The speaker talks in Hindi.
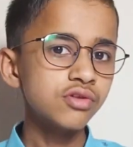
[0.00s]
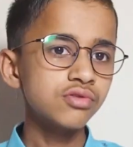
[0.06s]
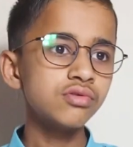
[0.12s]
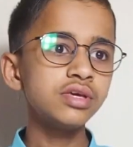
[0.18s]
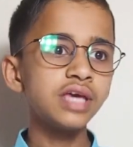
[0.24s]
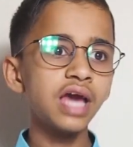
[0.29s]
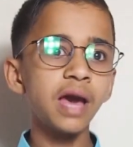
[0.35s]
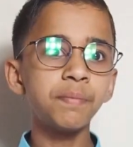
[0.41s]

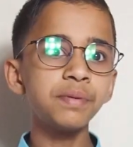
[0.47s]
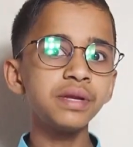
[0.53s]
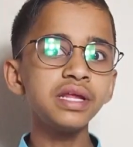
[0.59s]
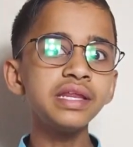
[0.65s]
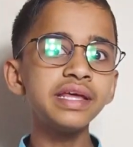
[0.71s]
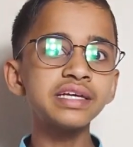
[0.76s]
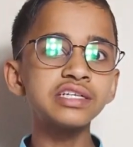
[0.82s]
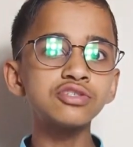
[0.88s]
तो यहाँ पर
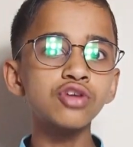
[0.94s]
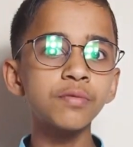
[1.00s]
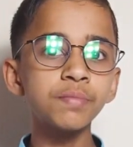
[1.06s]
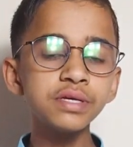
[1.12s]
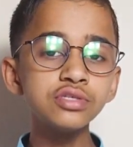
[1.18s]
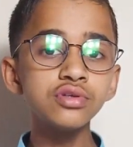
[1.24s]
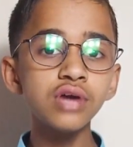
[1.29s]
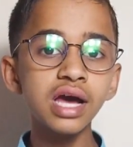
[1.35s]
ही नेक्स्ट
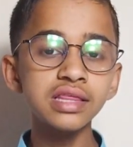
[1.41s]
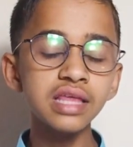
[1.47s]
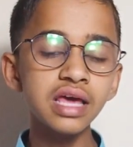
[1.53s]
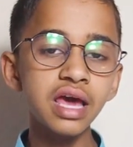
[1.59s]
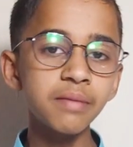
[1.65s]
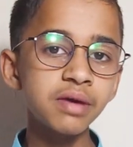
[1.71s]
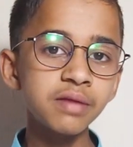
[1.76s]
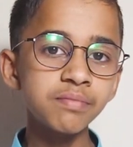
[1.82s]
टॉपिक जो
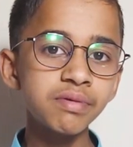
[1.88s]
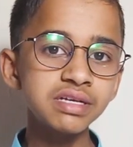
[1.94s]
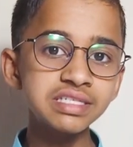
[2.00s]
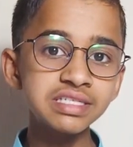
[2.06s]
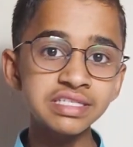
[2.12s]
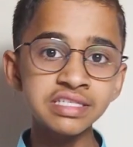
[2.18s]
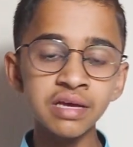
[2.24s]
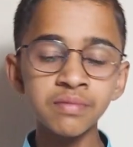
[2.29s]
आता है हमारे
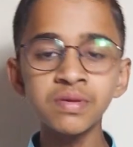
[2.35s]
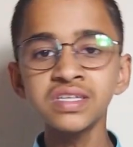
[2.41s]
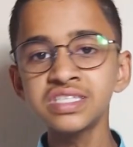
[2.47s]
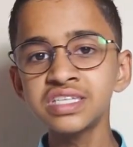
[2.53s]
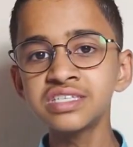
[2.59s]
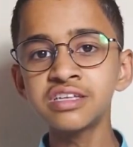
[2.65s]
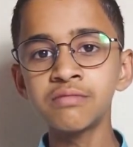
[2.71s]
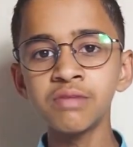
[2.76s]
पास समर
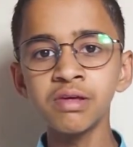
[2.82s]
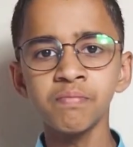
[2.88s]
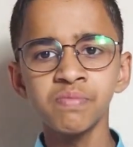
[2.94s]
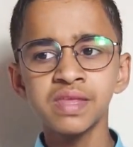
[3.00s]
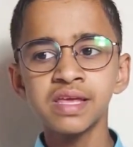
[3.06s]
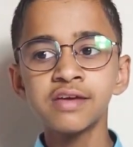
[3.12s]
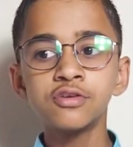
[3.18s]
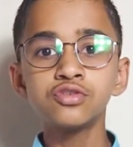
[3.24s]
सीजन में
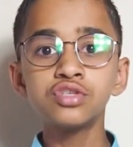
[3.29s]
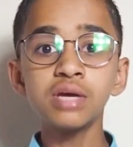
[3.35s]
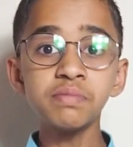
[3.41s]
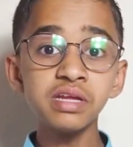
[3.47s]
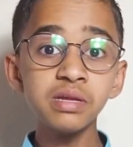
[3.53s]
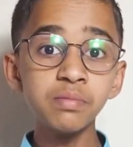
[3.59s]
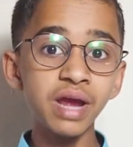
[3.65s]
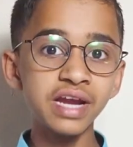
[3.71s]
जो
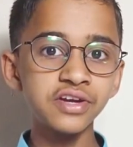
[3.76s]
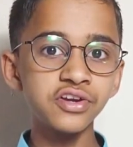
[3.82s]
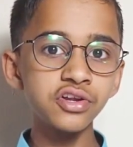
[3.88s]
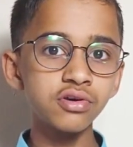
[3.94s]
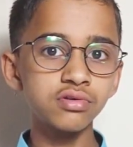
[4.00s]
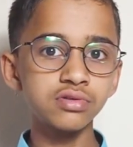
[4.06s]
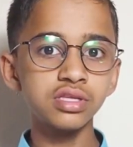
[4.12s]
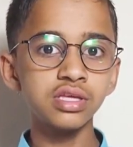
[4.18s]
हमारी
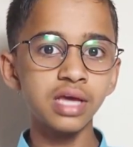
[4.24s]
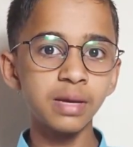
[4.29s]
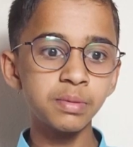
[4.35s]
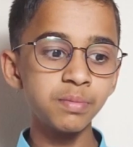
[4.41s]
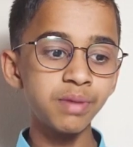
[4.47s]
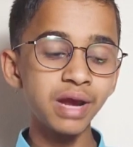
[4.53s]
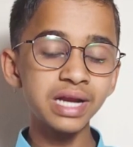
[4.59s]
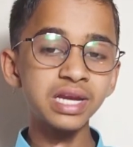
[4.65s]
बैटरी होती है
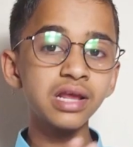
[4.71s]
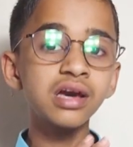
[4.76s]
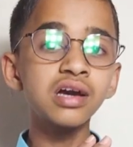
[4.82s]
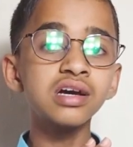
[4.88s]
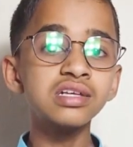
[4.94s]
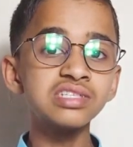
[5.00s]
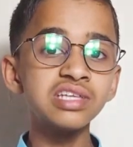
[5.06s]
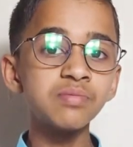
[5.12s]
अभी बैटरी
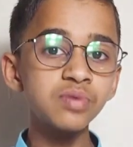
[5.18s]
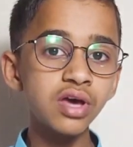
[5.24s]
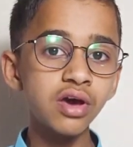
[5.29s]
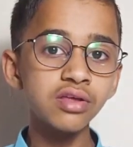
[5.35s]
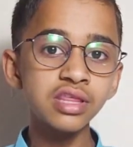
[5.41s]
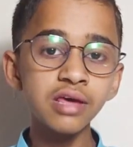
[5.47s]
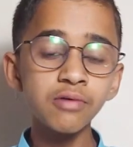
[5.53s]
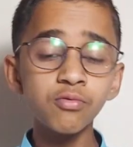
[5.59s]
का कंसेप्ट
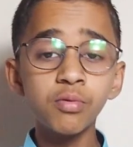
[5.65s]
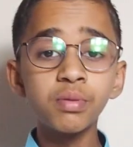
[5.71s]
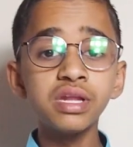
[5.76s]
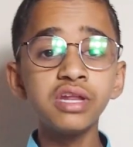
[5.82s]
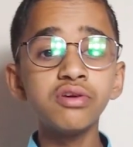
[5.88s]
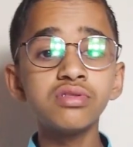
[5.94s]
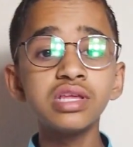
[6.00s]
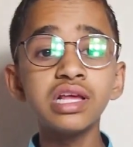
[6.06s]
क्या होता है वो
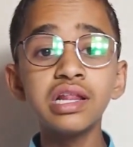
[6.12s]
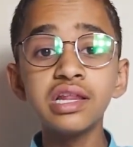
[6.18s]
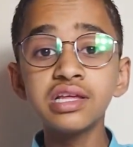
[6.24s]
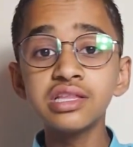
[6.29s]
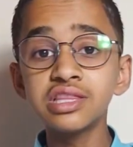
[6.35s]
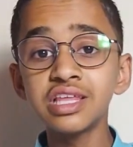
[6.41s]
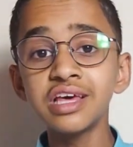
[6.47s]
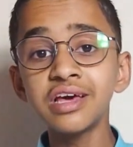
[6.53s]
बनी होती है
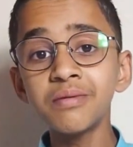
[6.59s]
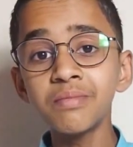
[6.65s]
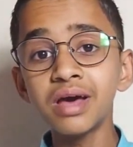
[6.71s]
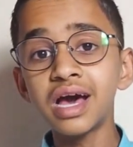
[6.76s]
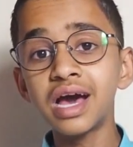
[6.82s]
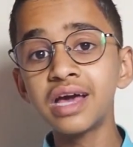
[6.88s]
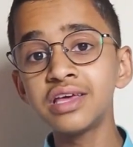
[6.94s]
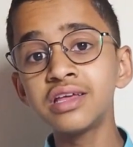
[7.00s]
लिथियम
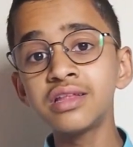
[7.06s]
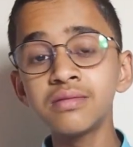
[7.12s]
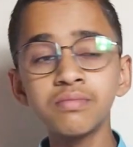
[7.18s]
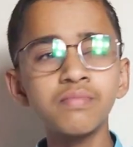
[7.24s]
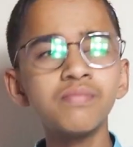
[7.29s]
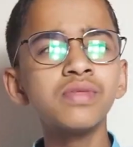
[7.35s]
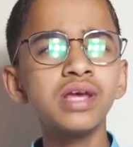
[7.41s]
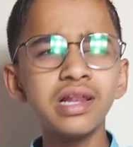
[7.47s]

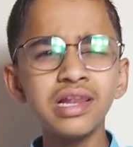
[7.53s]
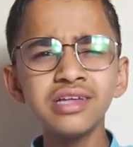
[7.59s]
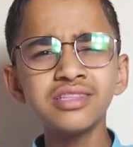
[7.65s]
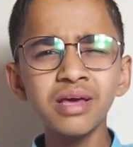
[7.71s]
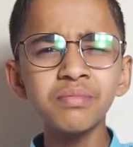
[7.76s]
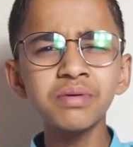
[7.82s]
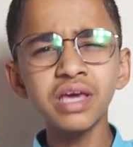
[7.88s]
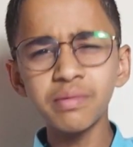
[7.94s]
आयन
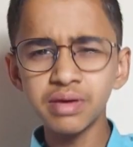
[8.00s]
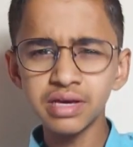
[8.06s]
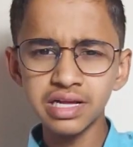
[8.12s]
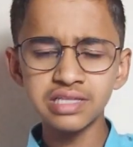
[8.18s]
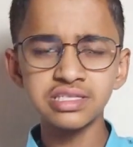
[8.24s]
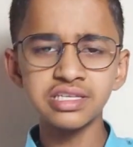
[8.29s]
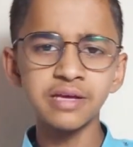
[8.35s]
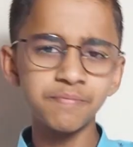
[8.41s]
लिथियम
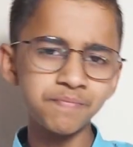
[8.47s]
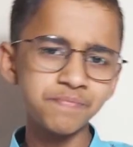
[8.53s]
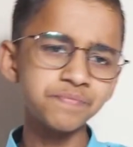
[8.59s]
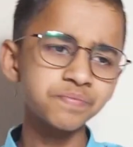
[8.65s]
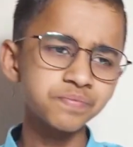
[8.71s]
केमिकल से